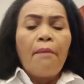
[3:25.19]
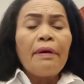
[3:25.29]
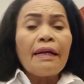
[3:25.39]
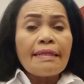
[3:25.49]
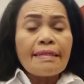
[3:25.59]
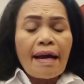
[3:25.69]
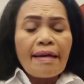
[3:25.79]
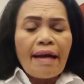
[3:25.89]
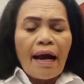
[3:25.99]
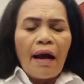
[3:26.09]

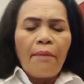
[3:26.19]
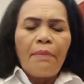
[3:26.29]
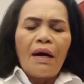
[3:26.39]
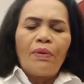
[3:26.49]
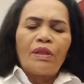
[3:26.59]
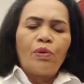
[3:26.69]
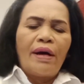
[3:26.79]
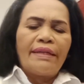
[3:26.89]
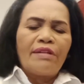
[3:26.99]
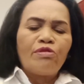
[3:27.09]
percaya bahwa
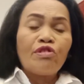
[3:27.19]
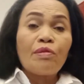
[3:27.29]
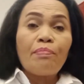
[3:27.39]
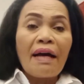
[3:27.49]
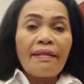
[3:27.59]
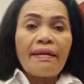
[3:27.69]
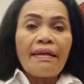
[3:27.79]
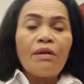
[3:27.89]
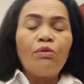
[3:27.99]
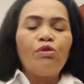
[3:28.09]
Tuhan Yesus mati